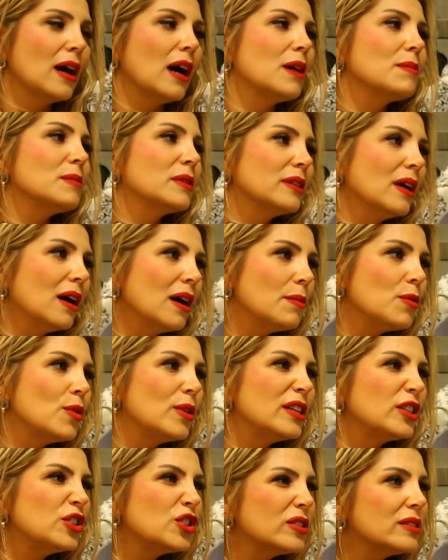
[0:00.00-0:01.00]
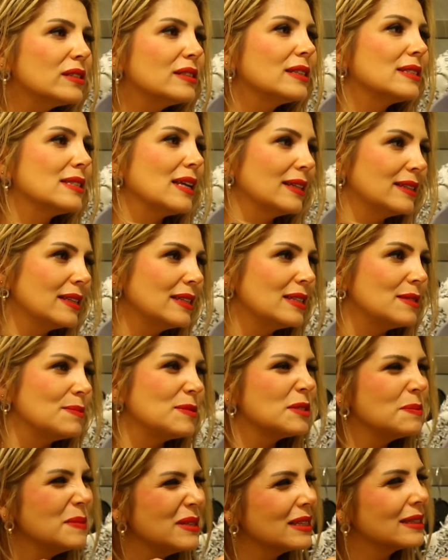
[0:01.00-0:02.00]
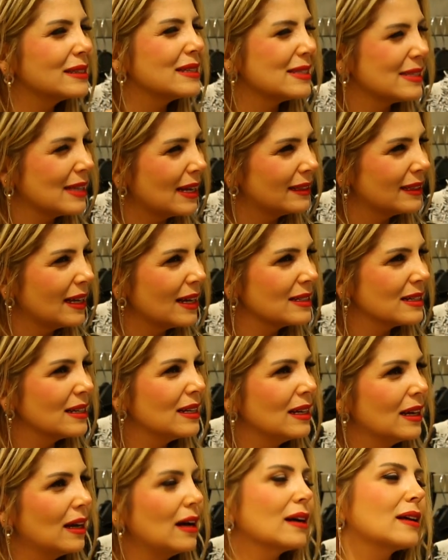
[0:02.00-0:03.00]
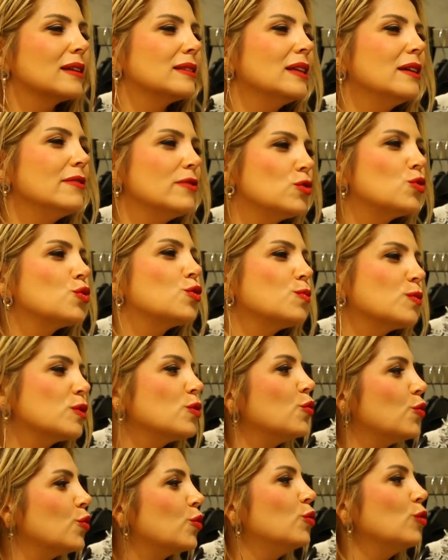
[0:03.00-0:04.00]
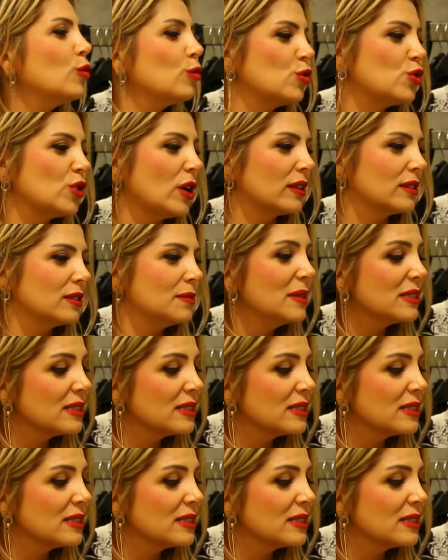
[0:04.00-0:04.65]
Ama daha böyle çıtır desen dediğimiz minik desenler hakikaten vücudunuza uygun olacaktır.